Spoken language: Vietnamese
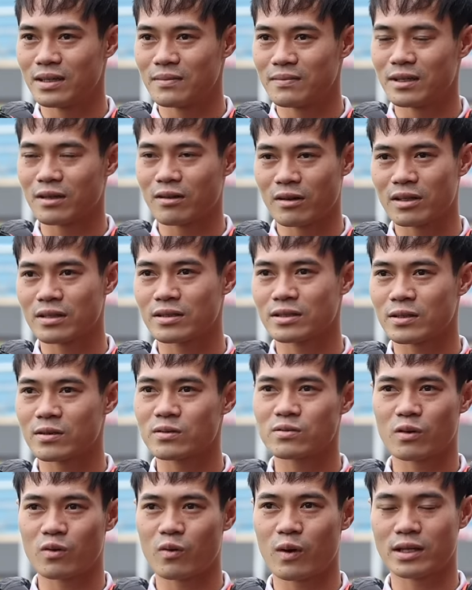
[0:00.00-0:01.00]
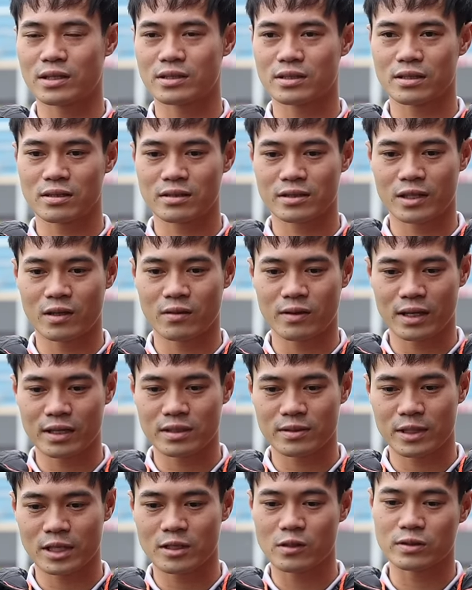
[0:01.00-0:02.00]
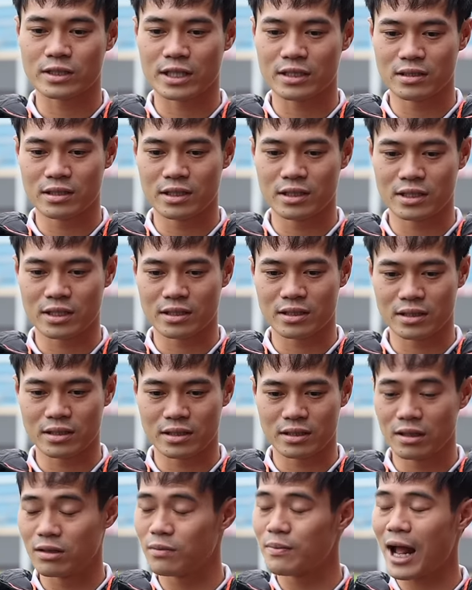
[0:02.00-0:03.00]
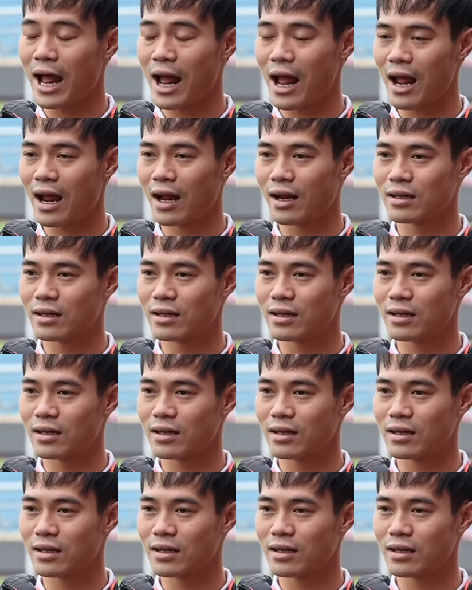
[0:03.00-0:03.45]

Mà còn xong khoảng sau đấy cái trận đầu trận đến trận thứ ba